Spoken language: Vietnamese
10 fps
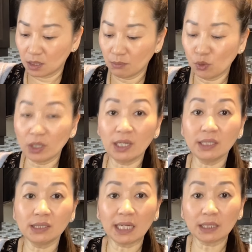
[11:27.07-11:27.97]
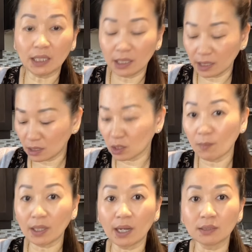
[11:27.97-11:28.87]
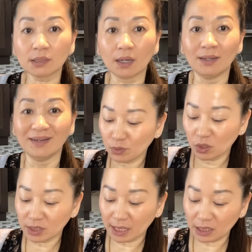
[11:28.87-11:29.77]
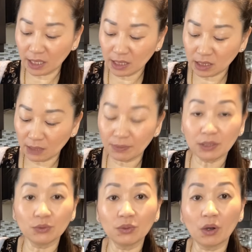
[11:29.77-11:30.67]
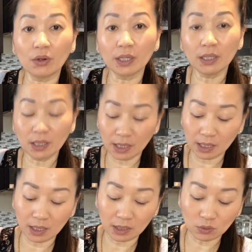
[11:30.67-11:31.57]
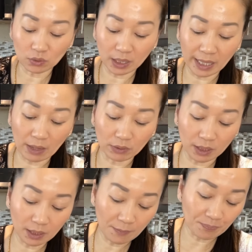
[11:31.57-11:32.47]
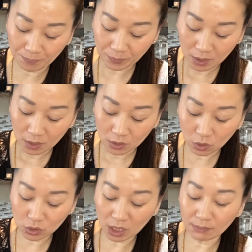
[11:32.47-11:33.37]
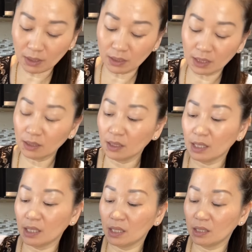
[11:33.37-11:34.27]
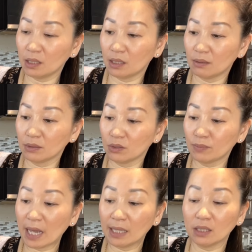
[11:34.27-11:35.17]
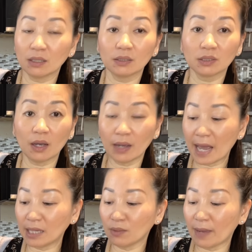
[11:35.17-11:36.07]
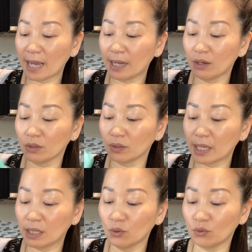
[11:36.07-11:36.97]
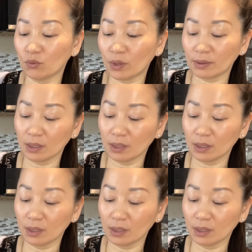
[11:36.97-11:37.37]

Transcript: muôn linh chăn tì nít kêu mặt đằng sọ do chăn tì trên bị chu cọ nắng hay tục là khéo nắng á do trên màu nắng hay nhom than trăng áng nhom ăn ỏi có than nổ quật